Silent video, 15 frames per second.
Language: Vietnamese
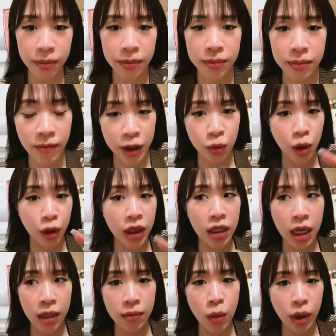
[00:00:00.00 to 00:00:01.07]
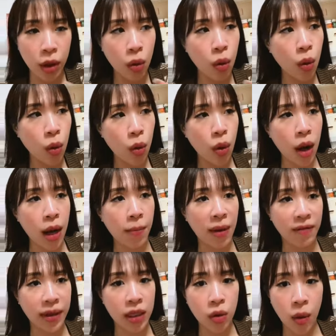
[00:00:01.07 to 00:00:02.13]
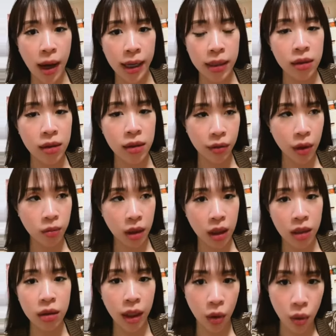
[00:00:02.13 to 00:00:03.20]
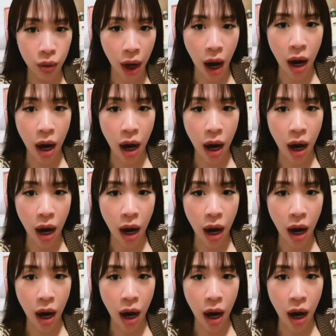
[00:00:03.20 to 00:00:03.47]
và chúng nó đi đến một cái khu mà phải đi qua cái đường cao tốc để đến được cái khu đó